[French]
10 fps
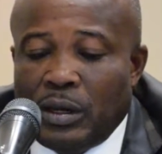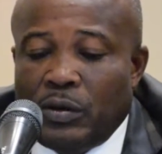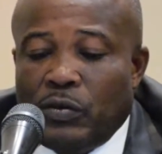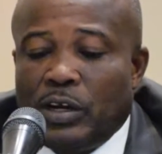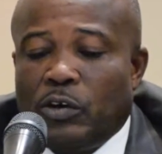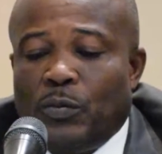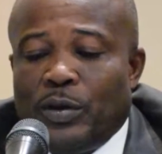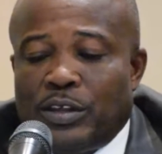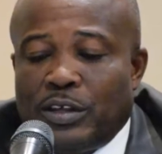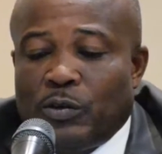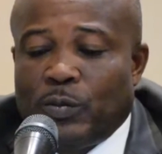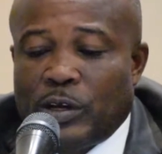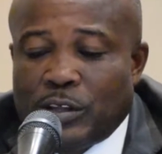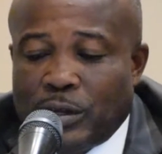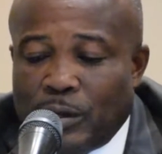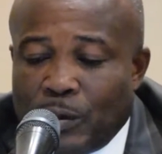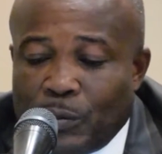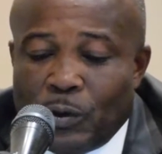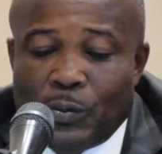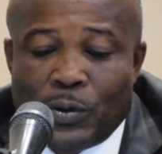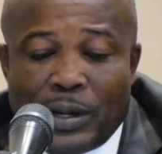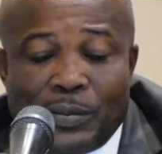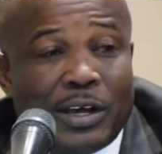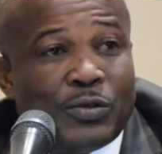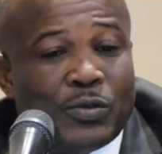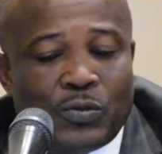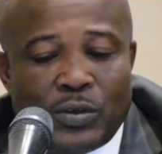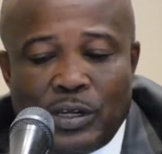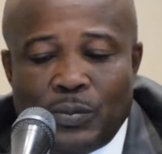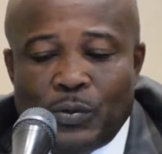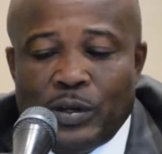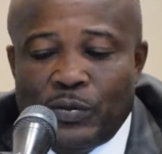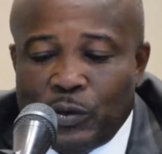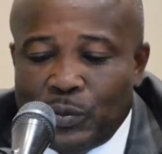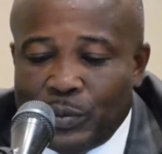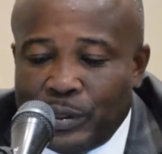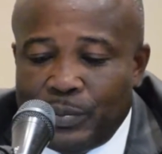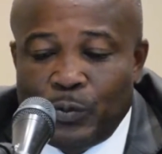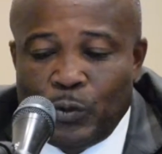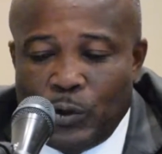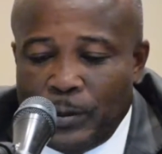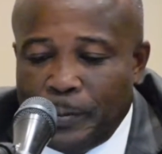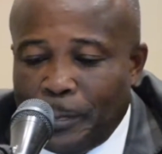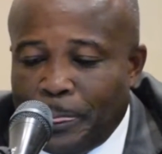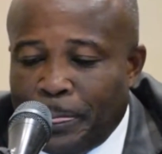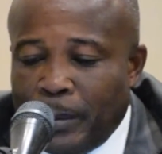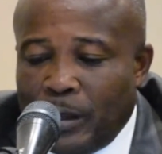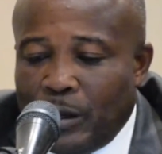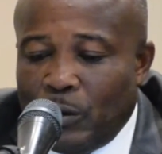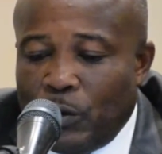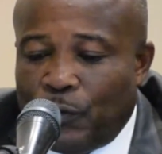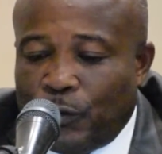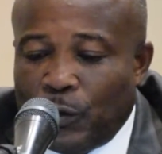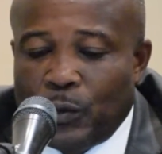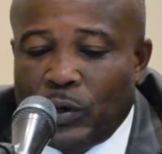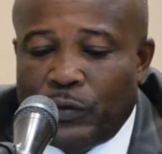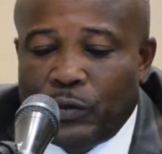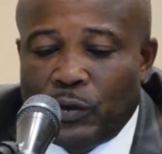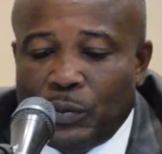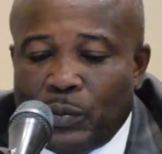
Je voudrais remercier tout particulièrement le programme des Nations Unies pour l'environnement, mieux, et le Fonds pour l'environnement